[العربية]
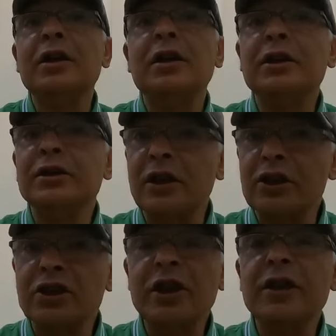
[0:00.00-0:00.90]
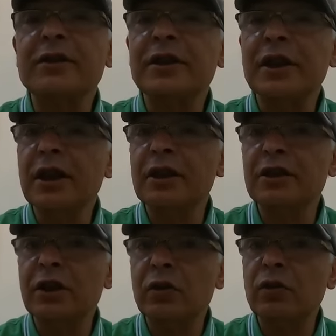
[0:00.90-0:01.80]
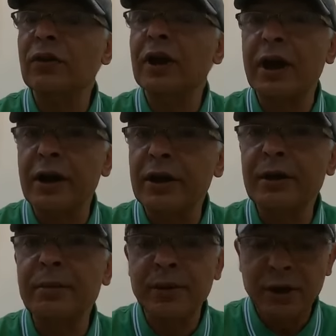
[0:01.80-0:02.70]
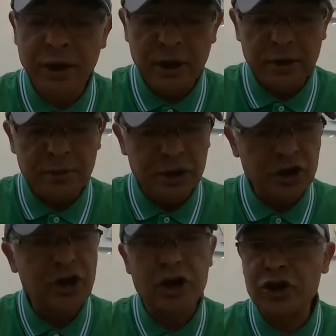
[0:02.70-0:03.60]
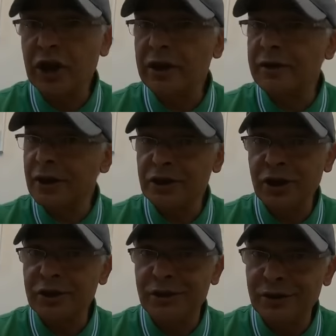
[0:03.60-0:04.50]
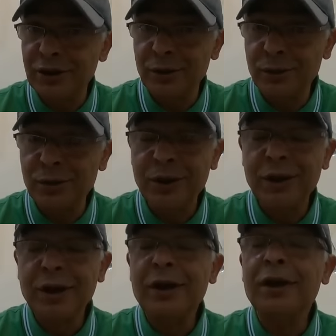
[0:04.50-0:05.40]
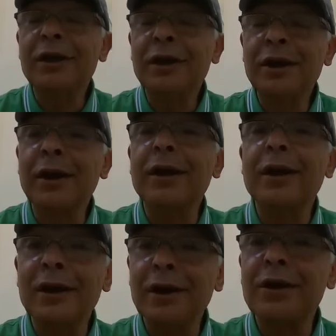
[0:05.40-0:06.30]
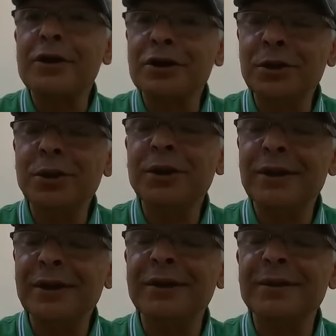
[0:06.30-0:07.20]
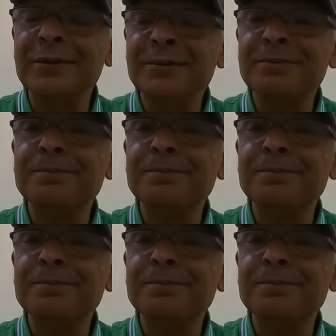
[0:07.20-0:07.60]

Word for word: آه، يسترجع الصحيحه ديالو في القريب باش يرجع للنشاط ديالو اللي قاهر شي وحدين